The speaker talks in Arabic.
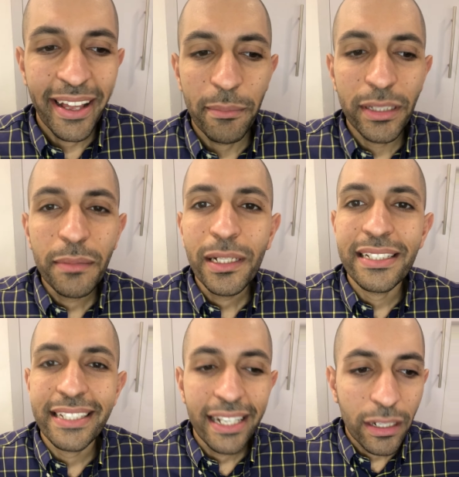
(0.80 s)
من ضمن
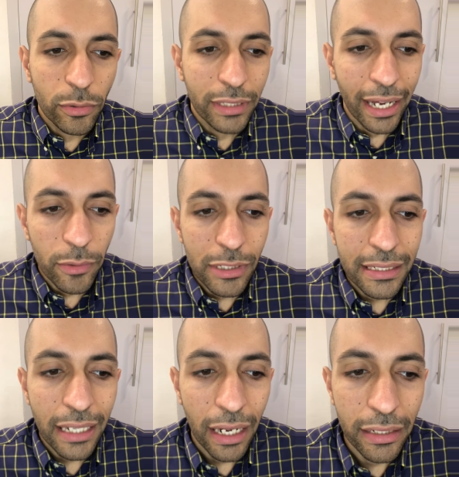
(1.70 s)
الاسئله كنت عاوز
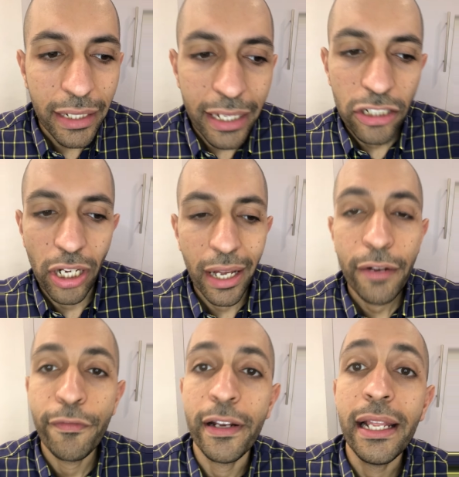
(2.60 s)
اسال حضرتك انا شغال
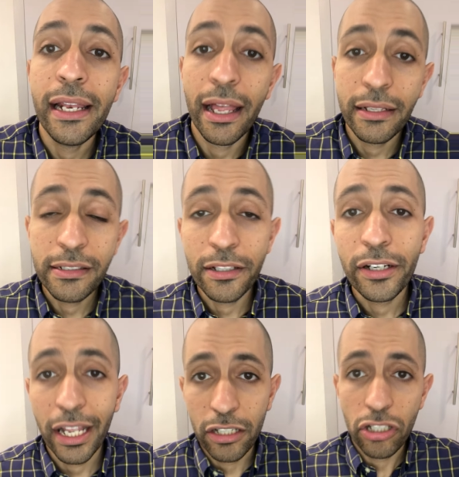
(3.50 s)
فريلانسر
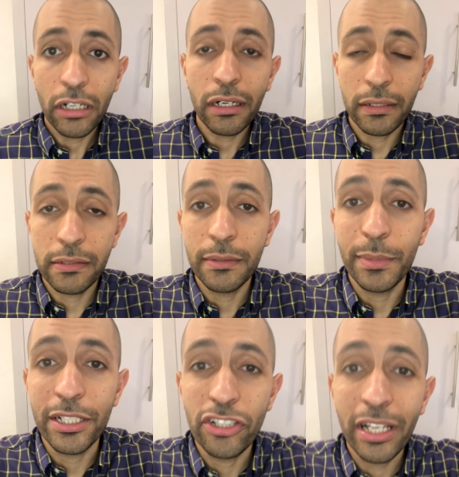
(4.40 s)
يعني شخص
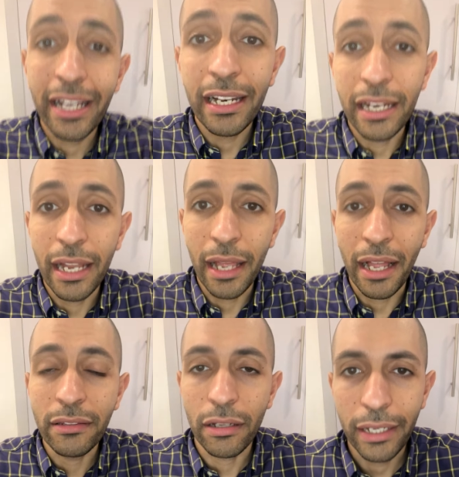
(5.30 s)
بيشتغل
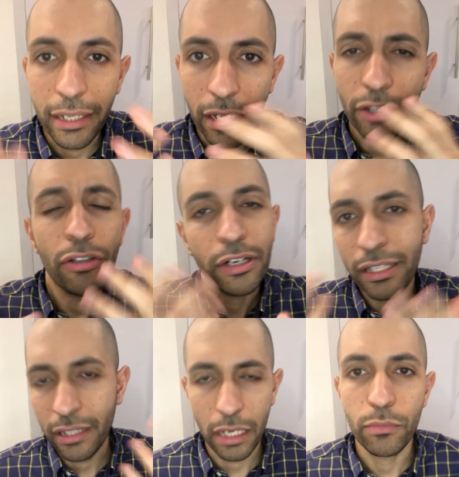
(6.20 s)
عن طريق
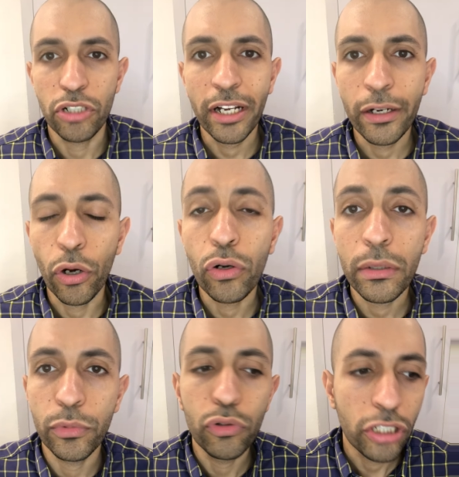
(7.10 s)
الانترنت او بشكل حر
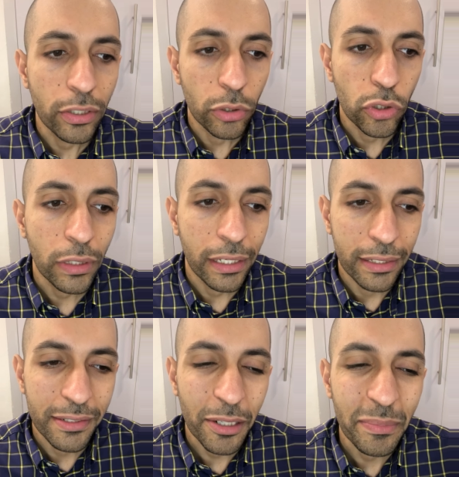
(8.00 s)
بدون شكل
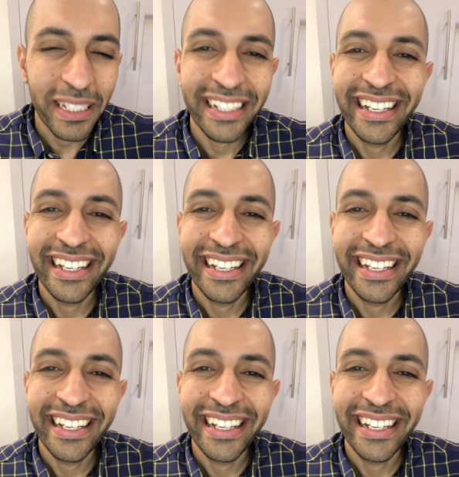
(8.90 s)
نظامي